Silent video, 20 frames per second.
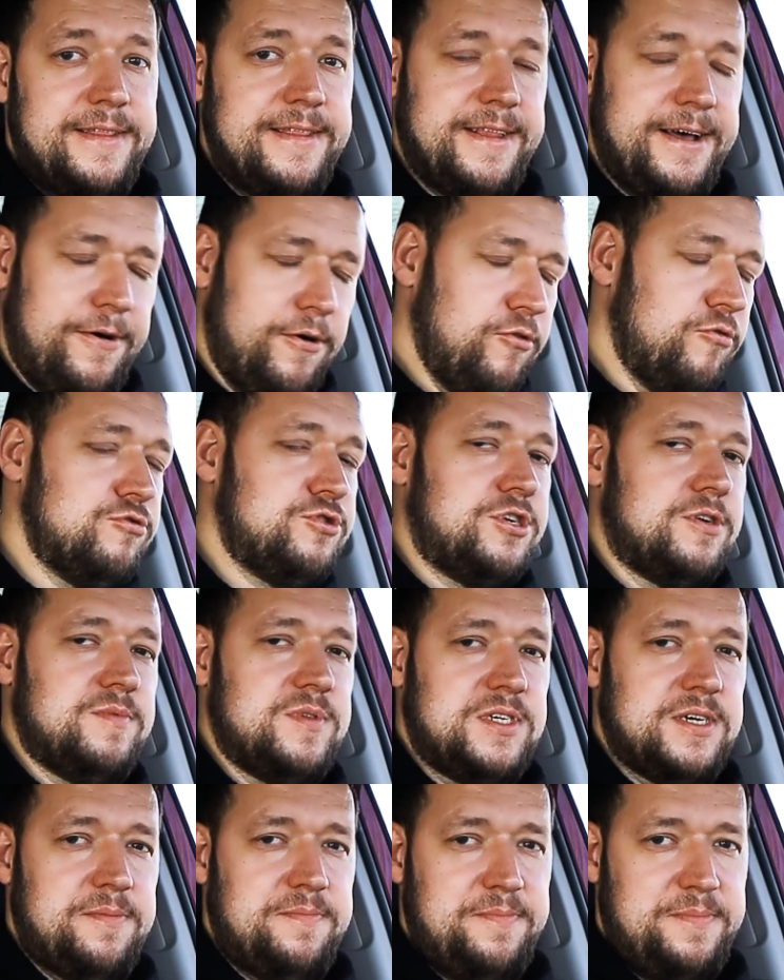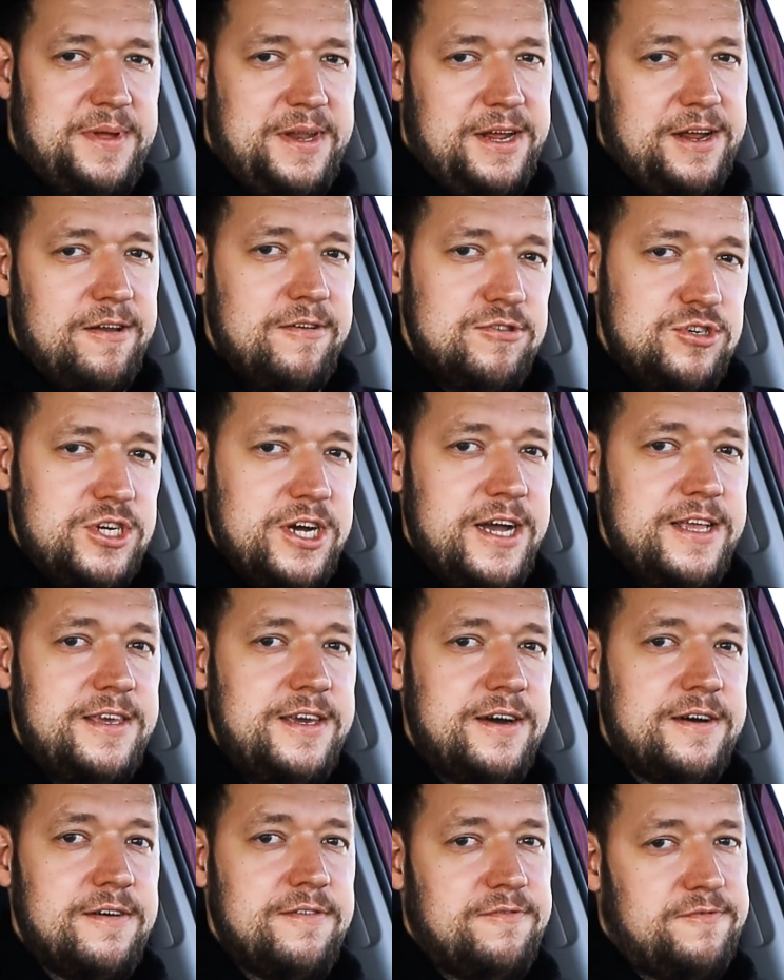научимся переключать
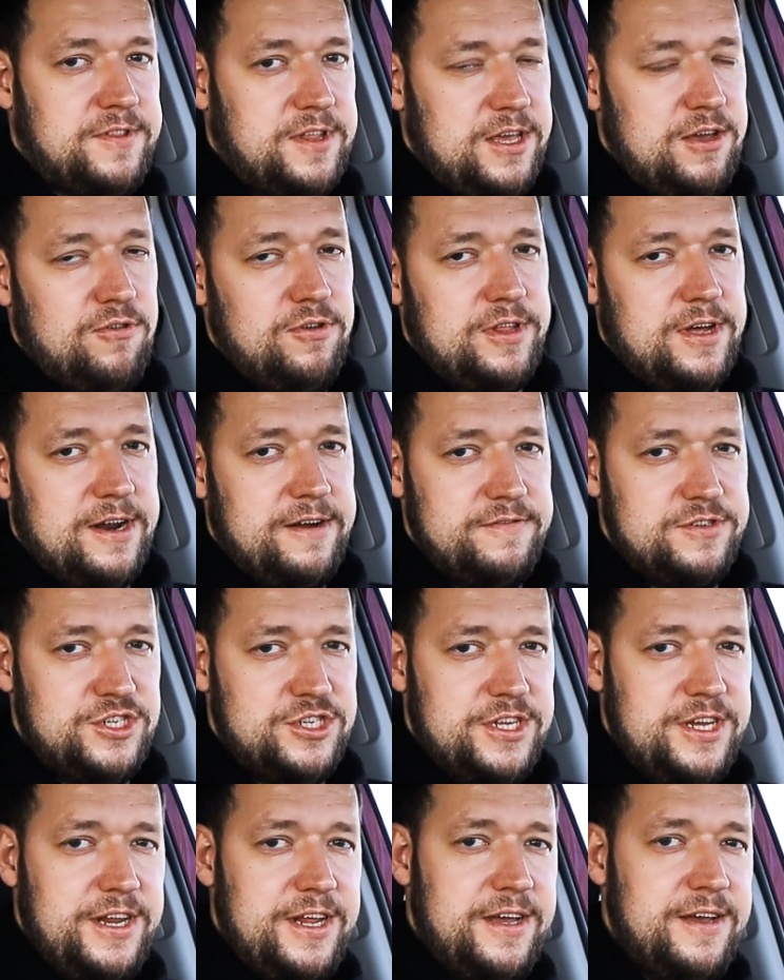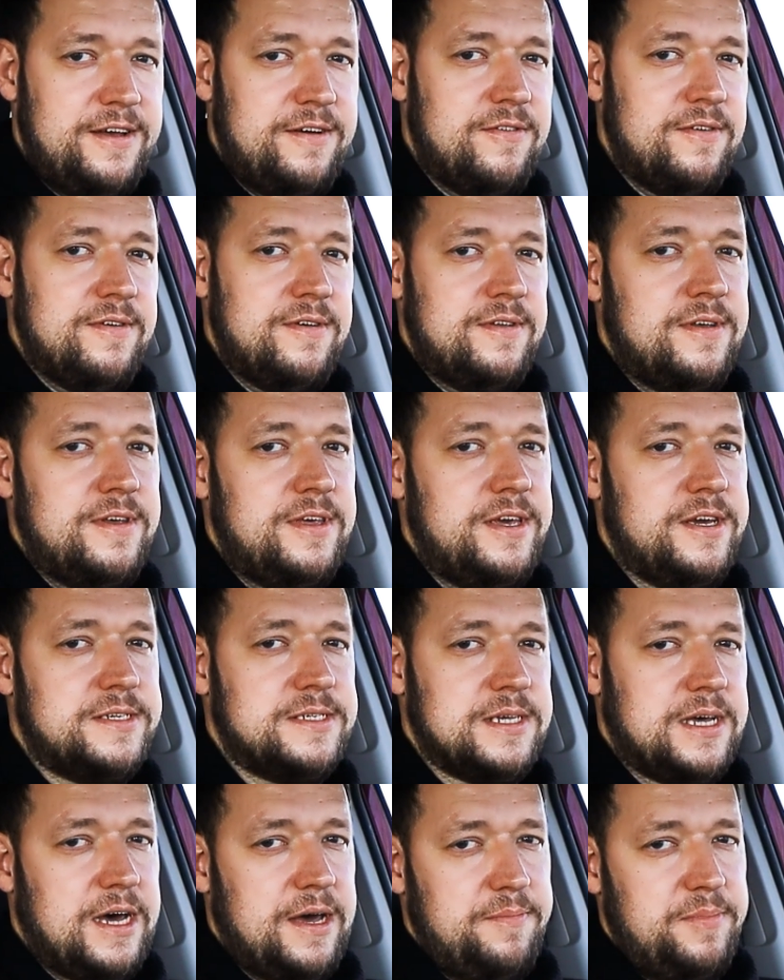их в Toyota RAV4
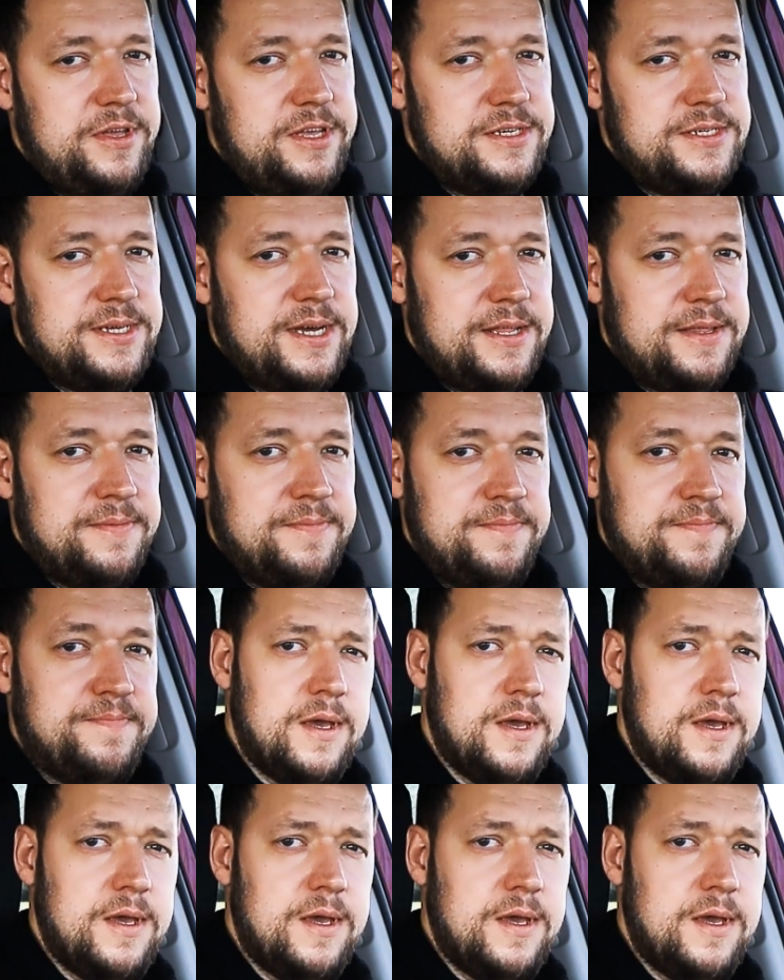XA50.